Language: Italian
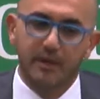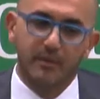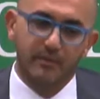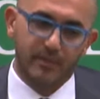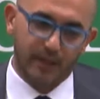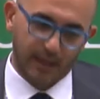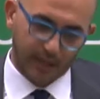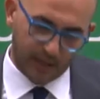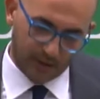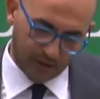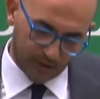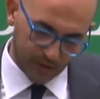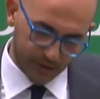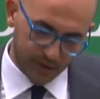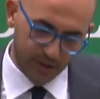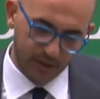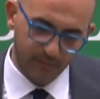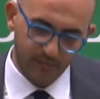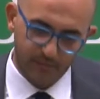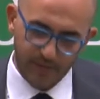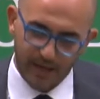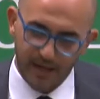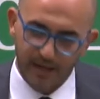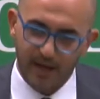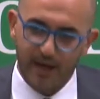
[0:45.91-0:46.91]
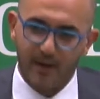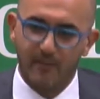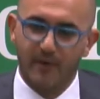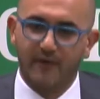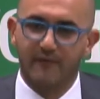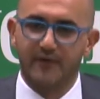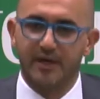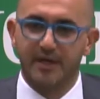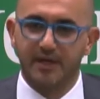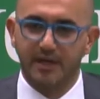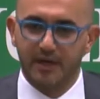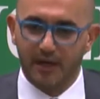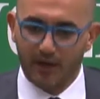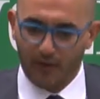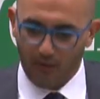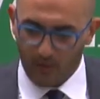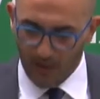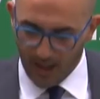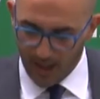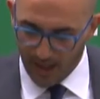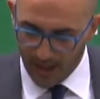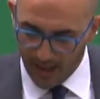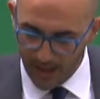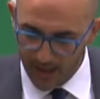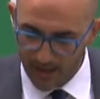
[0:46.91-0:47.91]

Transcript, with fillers: Perché così impariamo a venire qua,